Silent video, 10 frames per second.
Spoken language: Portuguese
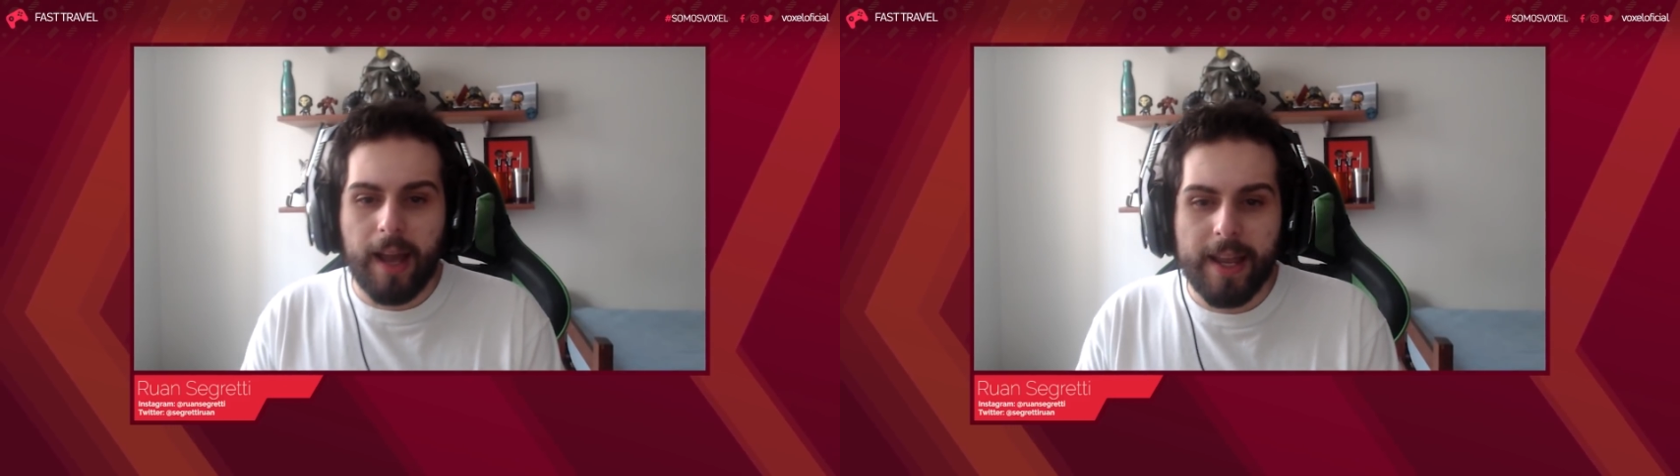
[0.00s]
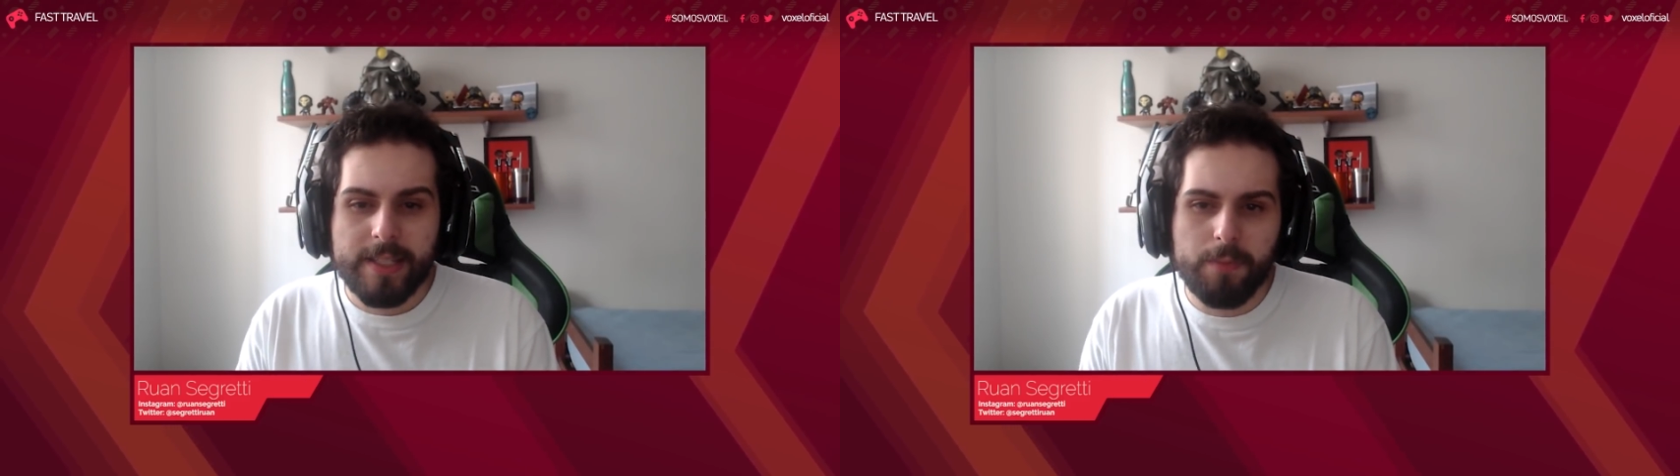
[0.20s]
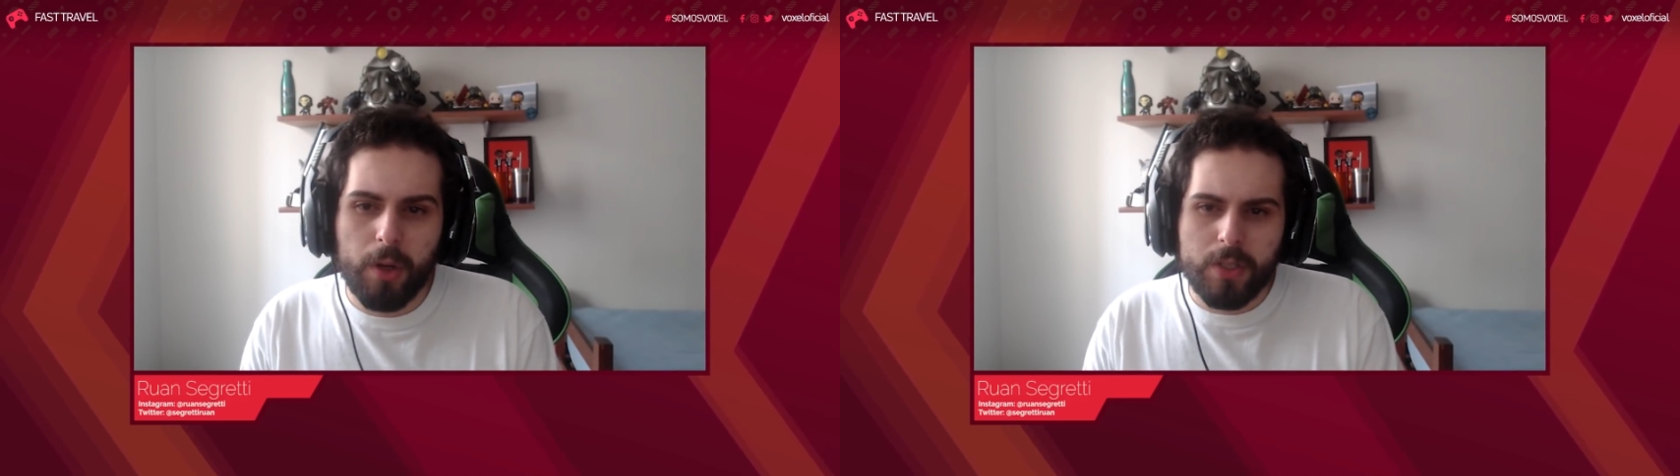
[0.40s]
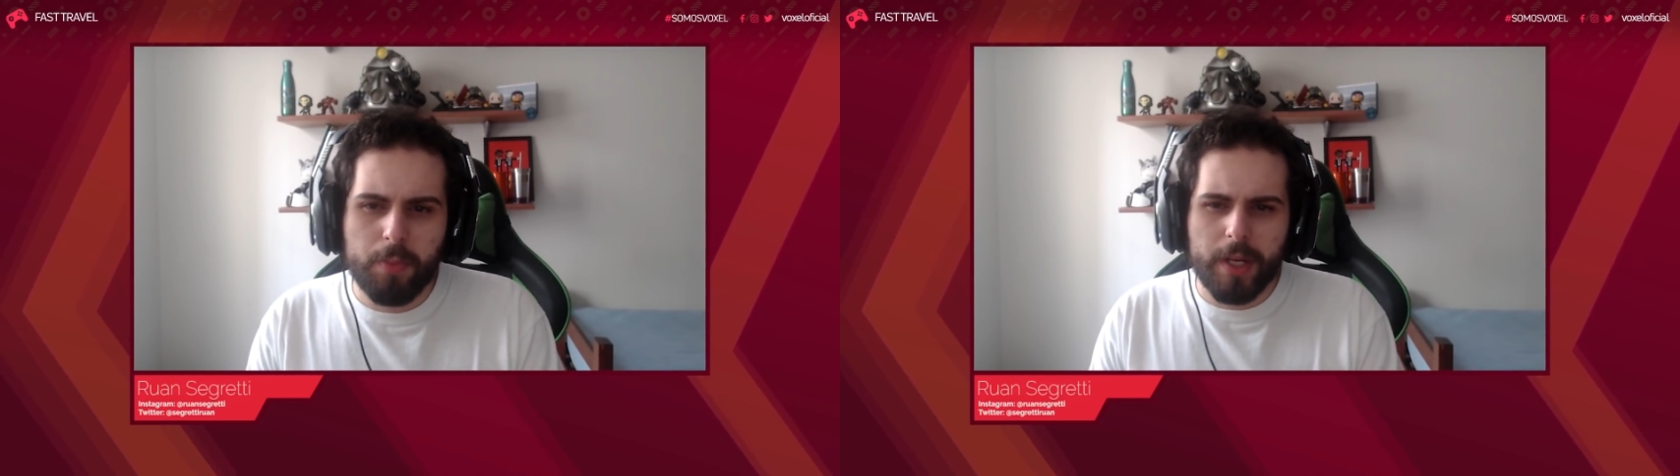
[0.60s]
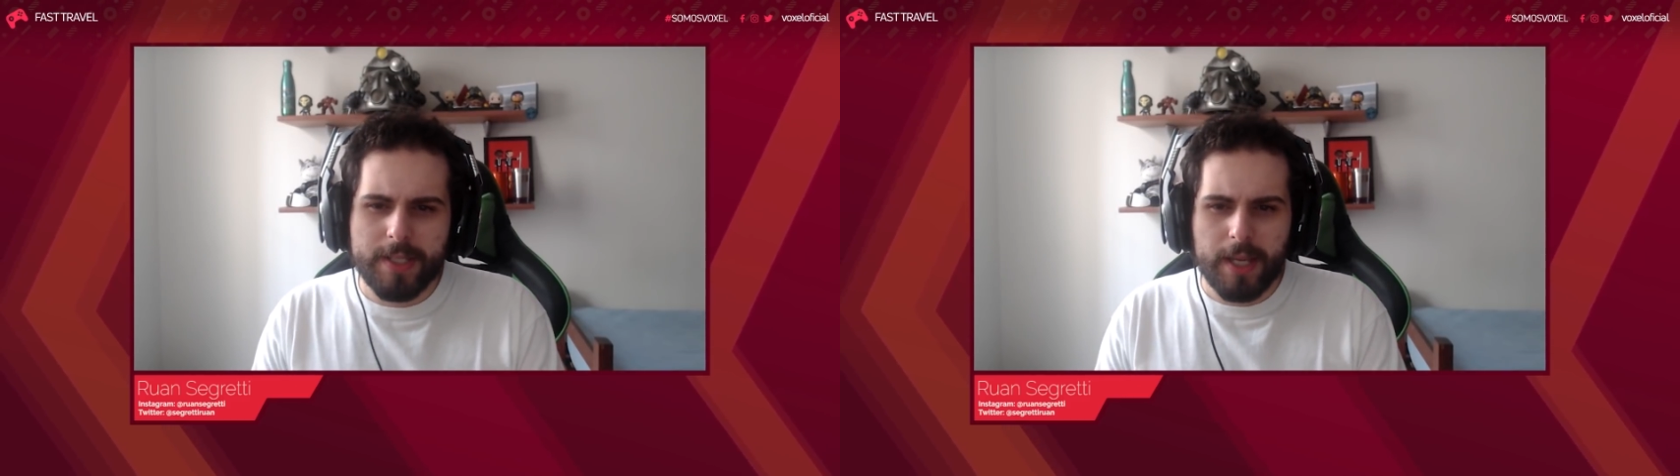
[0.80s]
A Xbox,
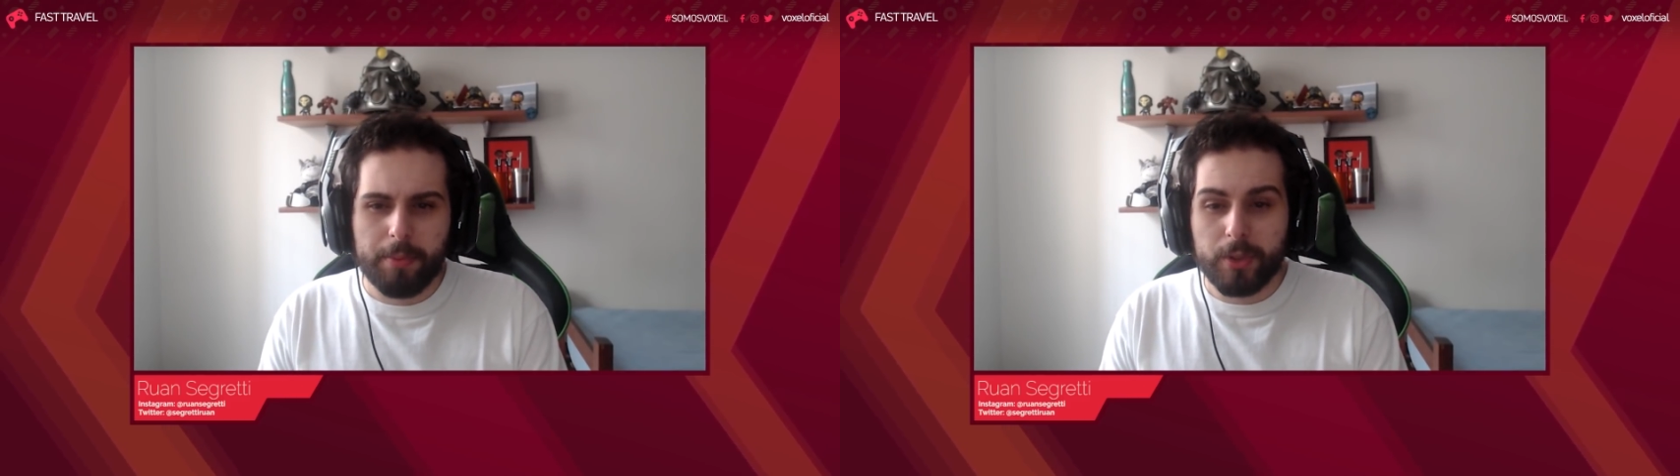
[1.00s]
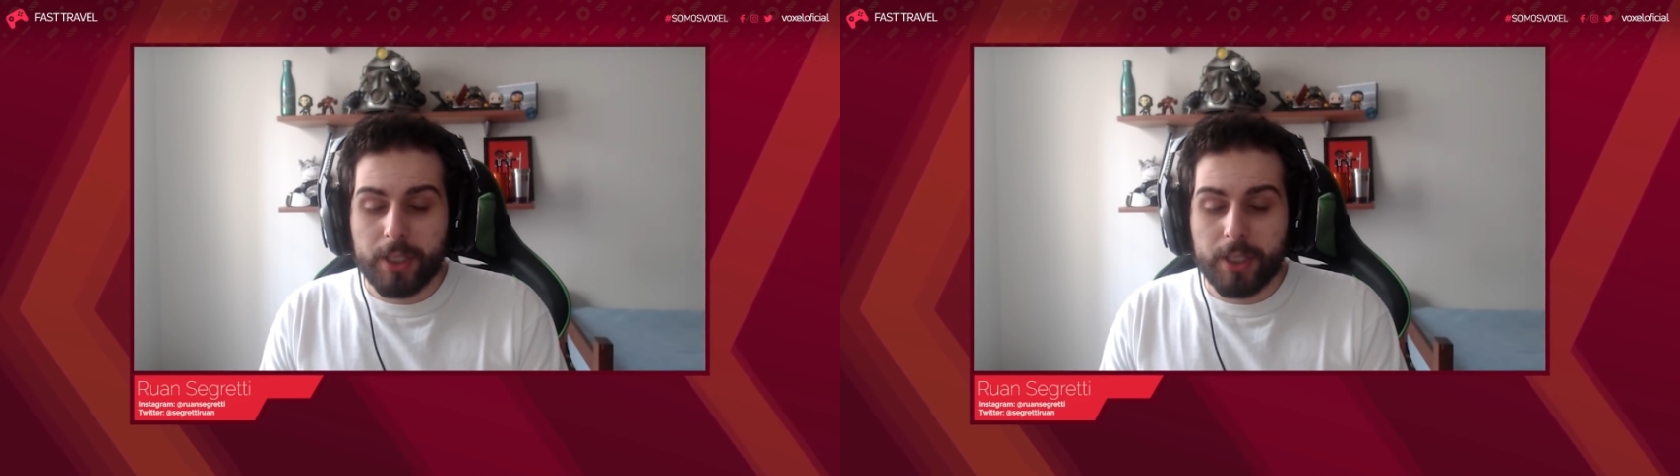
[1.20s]
por exemplo,